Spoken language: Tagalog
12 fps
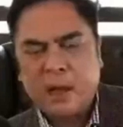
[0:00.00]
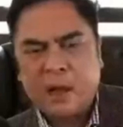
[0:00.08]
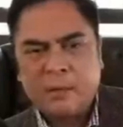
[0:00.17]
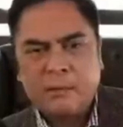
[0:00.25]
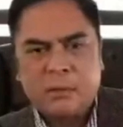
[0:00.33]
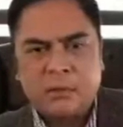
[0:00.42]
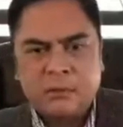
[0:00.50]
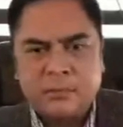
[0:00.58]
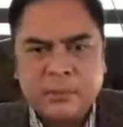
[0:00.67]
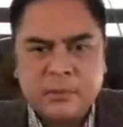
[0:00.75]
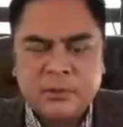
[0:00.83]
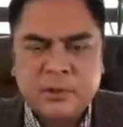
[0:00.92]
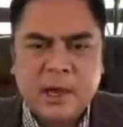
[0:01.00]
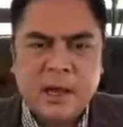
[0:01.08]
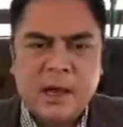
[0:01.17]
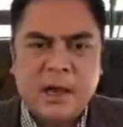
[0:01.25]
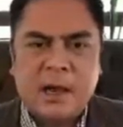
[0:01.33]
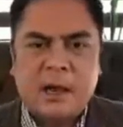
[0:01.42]
bukod po sa
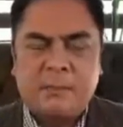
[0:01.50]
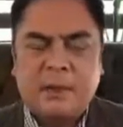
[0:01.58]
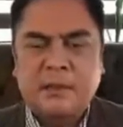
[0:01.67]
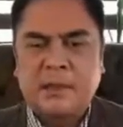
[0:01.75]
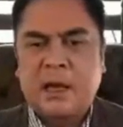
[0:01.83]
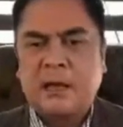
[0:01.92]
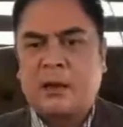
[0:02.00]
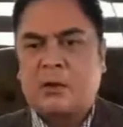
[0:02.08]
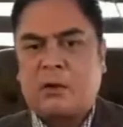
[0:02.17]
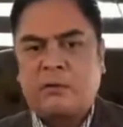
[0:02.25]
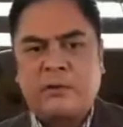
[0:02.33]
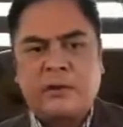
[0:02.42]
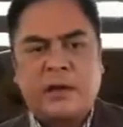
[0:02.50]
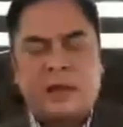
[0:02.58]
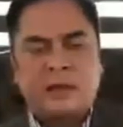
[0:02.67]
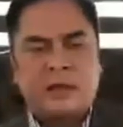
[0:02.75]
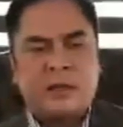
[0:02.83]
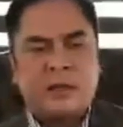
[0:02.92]
banta ng
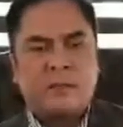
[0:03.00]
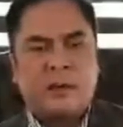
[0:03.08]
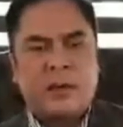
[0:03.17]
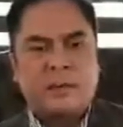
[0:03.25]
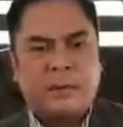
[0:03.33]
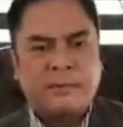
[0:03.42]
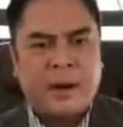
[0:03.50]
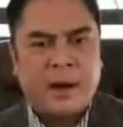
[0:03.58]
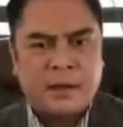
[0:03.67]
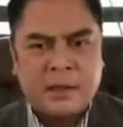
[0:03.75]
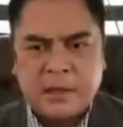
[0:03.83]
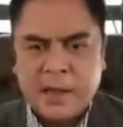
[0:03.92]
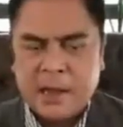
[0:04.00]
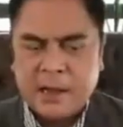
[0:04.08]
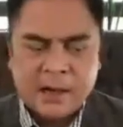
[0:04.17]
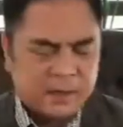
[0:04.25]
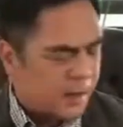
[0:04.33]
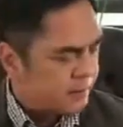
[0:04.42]
COVID-19, may iba pang
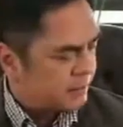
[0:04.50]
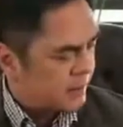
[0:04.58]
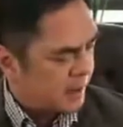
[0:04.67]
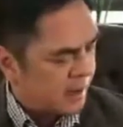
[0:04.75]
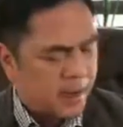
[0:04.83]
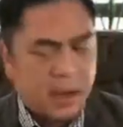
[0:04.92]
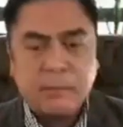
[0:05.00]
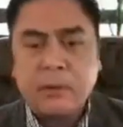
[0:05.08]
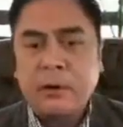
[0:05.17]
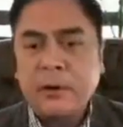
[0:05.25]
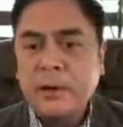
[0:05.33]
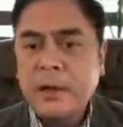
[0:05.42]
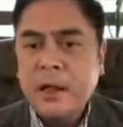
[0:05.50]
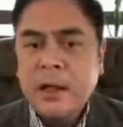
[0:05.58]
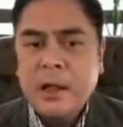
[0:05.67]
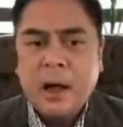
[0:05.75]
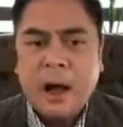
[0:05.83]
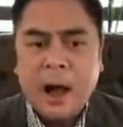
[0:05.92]
kinakarap na hamon
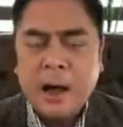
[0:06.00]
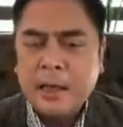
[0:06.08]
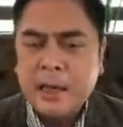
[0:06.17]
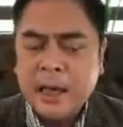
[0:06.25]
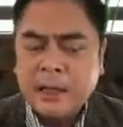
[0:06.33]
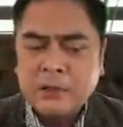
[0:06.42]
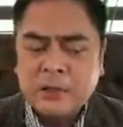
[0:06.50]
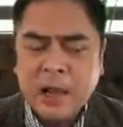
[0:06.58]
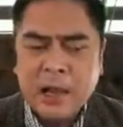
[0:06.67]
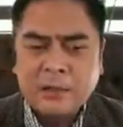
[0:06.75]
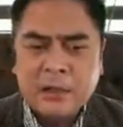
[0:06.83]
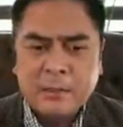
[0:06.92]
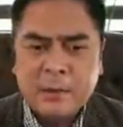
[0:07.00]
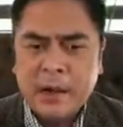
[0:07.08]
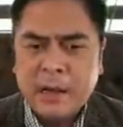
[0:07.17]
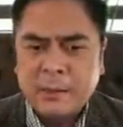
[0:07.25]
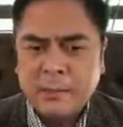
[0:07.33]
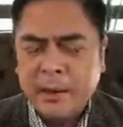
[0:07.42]
ang ilan sa ating
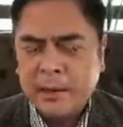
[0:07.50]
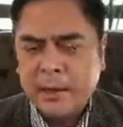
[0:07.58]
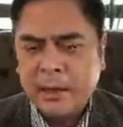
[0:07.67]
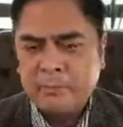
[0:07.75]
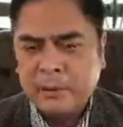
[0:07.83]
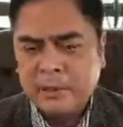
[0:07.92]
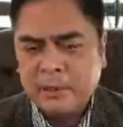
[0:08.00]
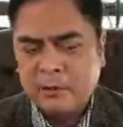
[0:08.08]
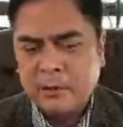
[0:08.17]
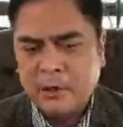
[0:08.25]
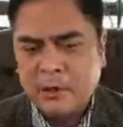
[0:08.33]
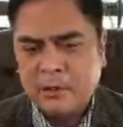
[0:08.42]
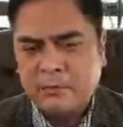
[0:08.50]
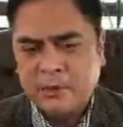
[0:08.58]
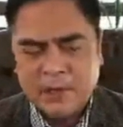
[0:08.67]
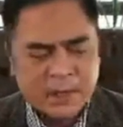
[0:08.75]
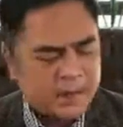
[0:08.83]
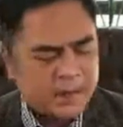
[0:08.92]
mga kababayan, partikular sa
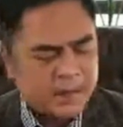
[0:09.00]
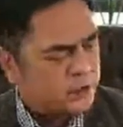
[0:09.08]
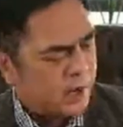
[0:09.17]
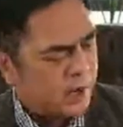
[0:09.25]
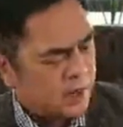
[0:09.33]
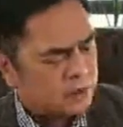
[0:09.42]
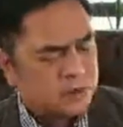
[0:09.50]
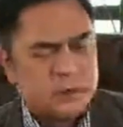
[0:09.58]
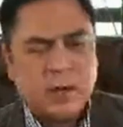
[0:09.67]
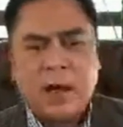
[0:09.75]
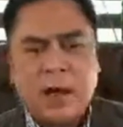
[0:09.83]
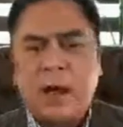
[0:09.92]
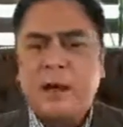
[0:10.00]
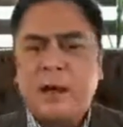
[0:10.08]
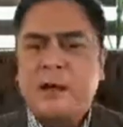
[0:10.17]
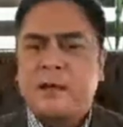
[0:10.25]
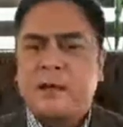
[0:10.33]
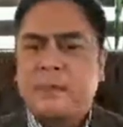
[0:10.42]
Visayas at sa
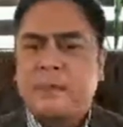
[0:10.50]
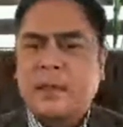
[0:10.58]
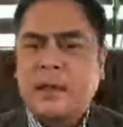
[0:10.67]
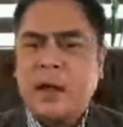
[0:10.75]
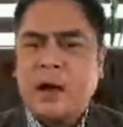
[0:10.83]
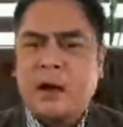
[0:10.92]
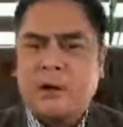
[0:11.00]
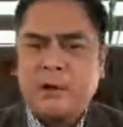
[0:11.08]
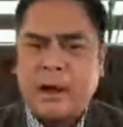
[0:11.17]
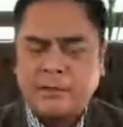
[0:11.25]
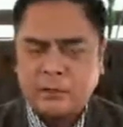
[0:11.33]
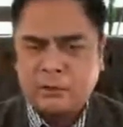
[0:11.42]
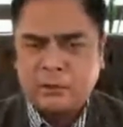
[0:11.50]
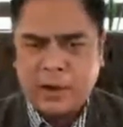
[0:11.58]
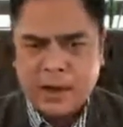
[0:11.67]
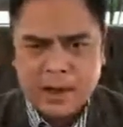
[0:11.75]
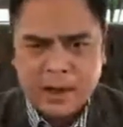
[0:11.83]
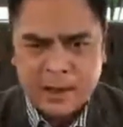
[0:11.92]
Mindanao at ito
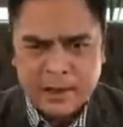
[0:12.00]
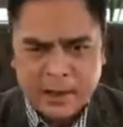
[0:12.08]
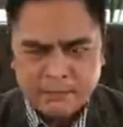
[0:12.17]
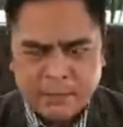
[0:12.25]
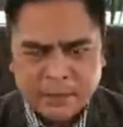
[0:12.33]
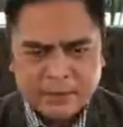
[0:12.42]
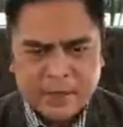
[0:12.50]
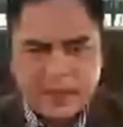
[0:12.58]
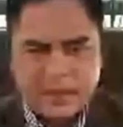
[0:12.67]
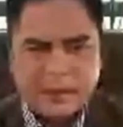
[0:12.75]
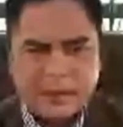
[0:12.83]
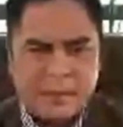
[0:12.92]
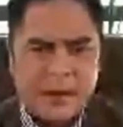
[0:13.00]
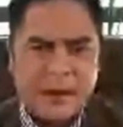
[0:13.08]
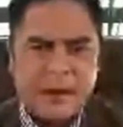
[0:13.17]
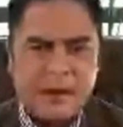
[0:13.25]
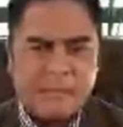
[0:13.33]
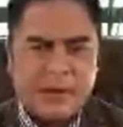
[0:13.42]
nga ay ang banta ng mga
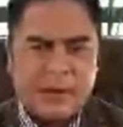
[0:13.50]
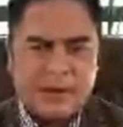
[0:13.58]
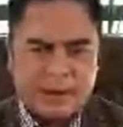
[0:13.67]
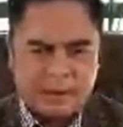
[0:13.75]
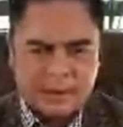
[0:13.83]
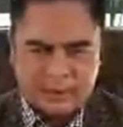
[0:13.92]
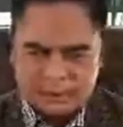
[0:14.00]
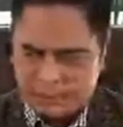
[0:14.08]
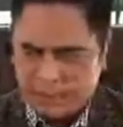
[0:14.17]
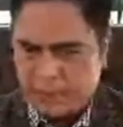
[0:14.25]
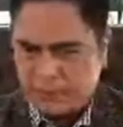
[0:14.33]
makakaliwang grupo.